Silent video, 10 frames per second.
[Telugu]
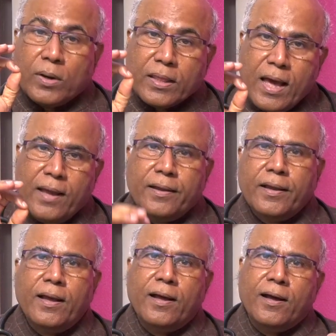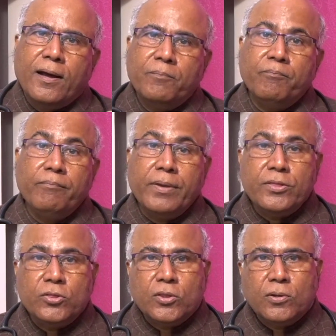ప్రధానంగా
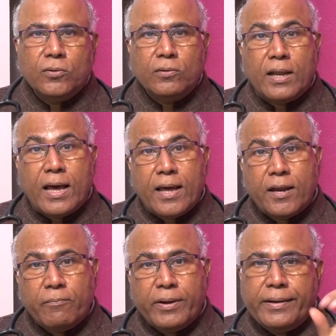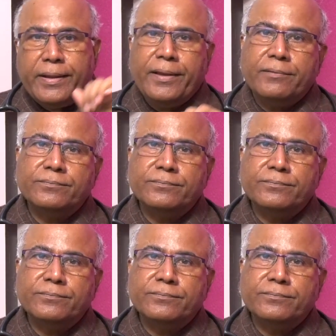మెంతులు నానబెట్టి